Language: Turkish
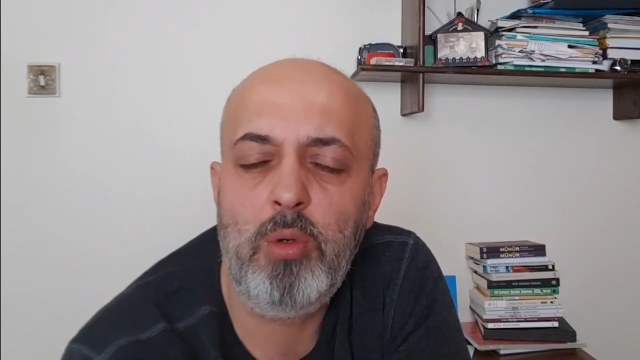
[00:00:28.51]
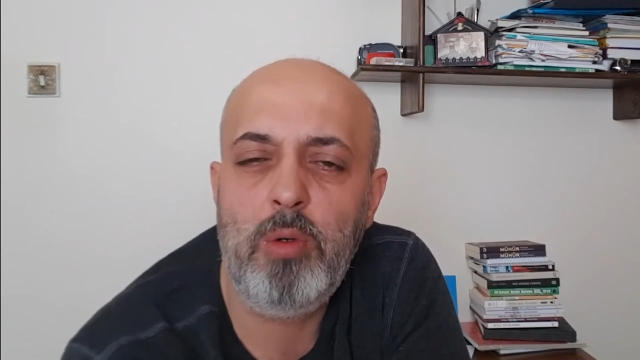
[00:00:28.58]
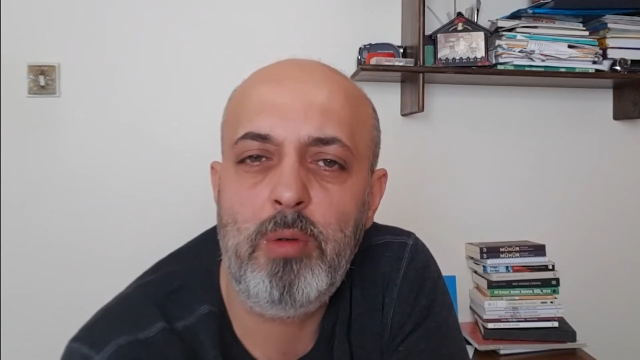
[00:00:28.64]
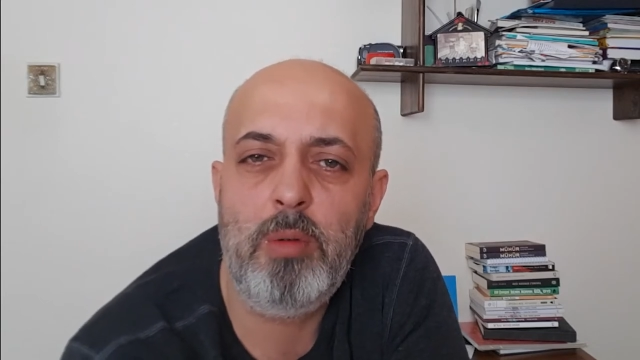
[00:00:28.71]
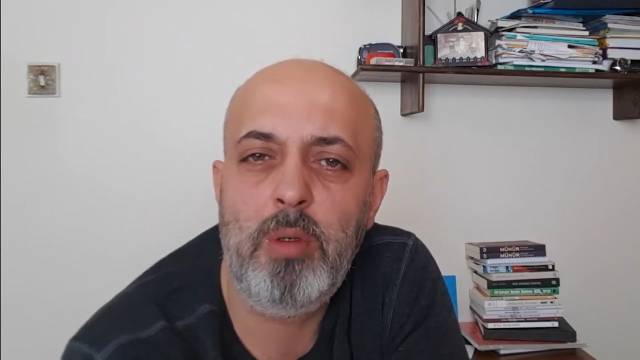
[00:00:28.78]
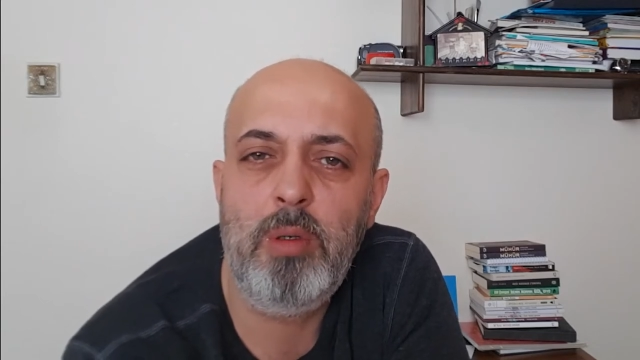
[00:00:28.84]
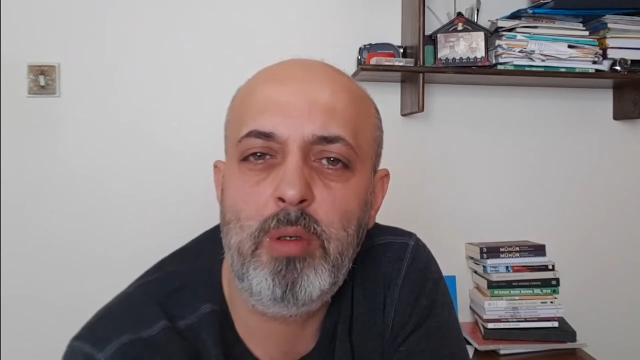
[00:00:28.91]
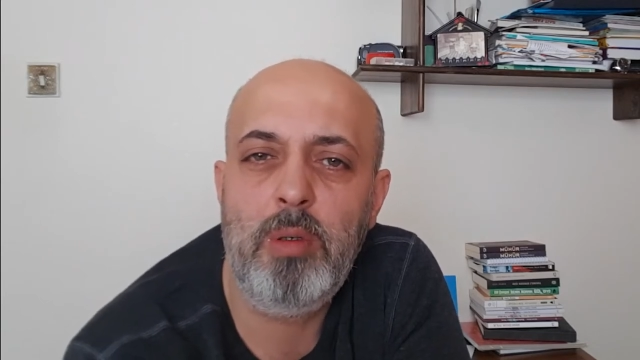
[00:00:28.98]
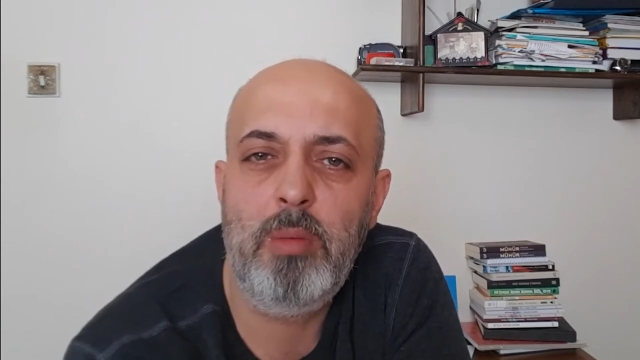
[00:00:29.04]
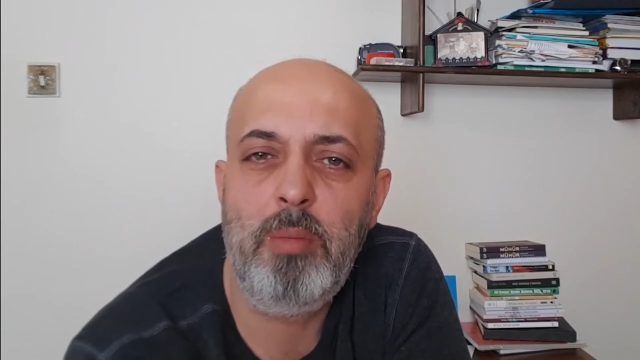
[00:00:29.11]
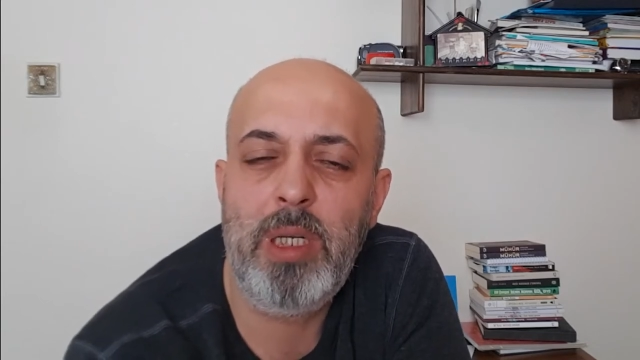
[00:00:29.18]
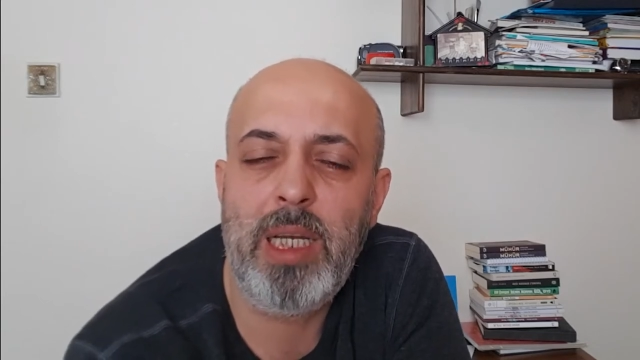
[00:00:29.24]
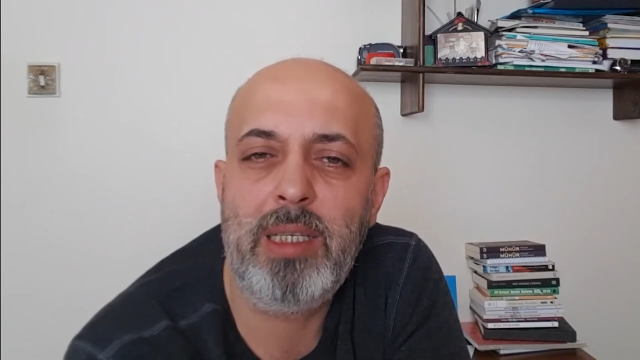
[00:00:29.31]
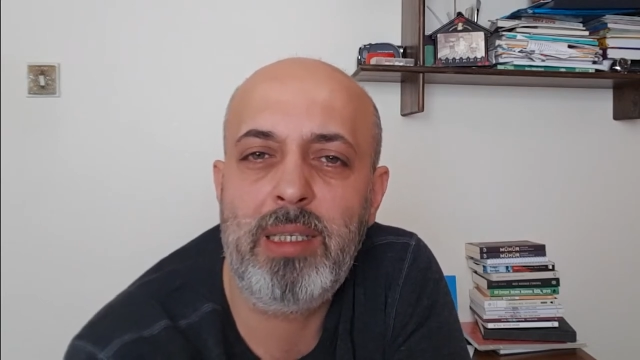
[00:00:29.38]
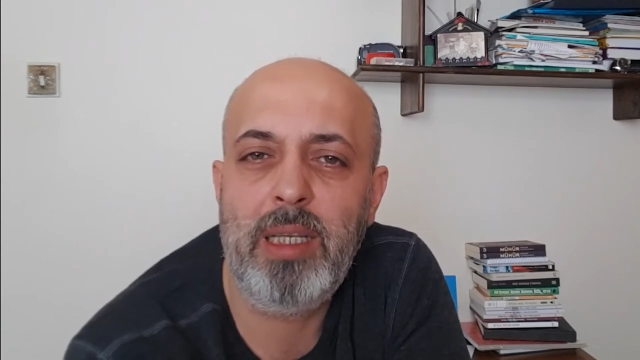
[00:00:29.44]
e,
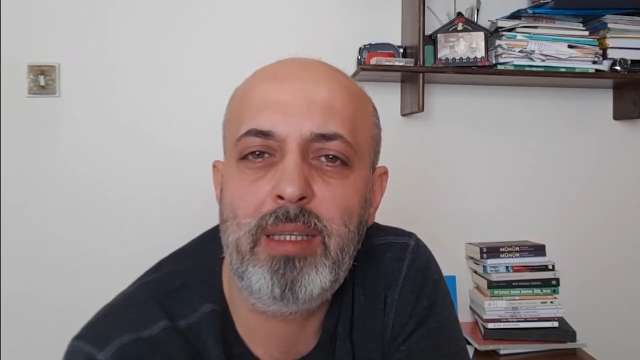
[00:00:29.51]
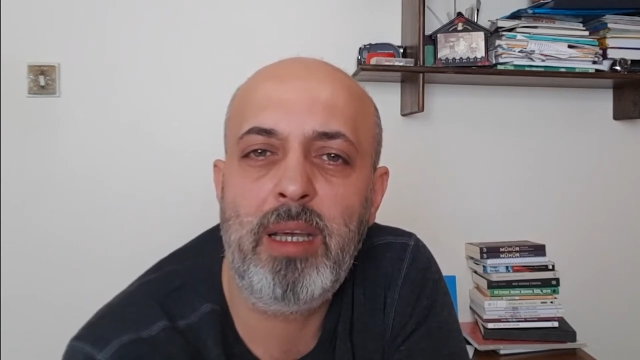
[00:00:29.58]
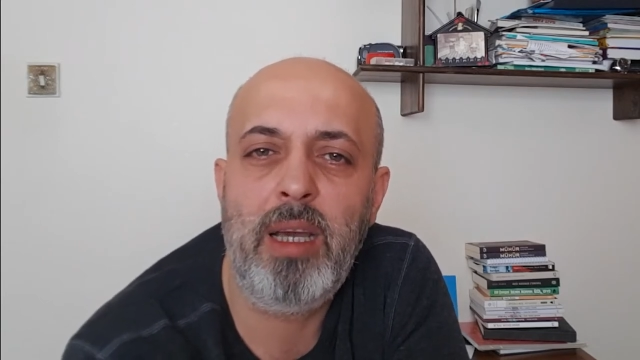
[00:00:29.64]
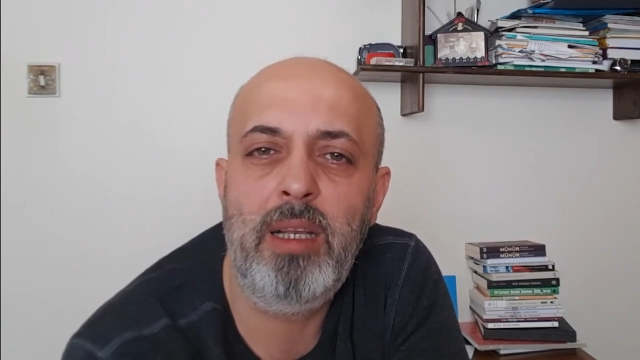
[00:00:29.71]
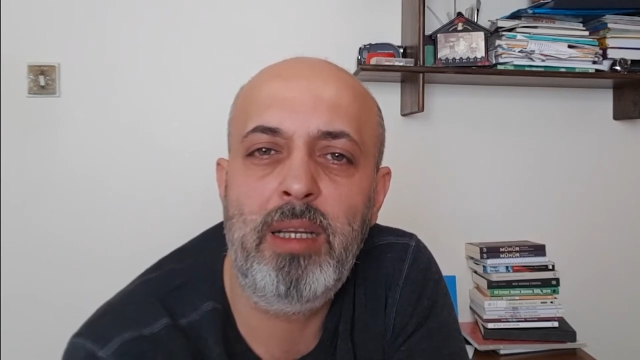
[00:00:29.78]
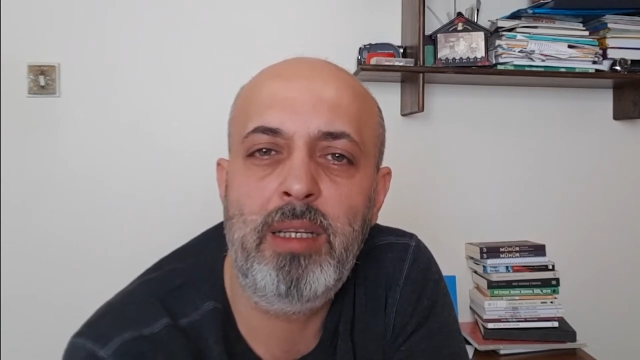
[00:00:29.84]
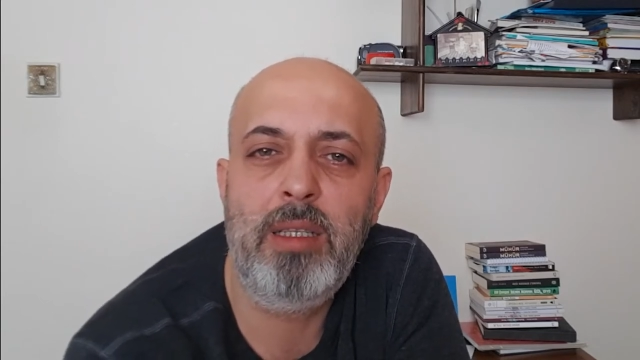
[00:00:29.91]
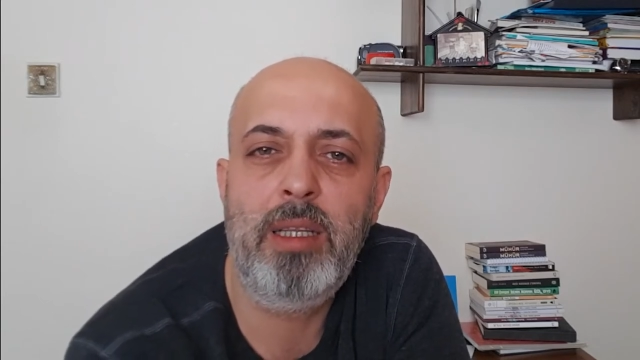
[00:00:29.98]
biraz detaylarını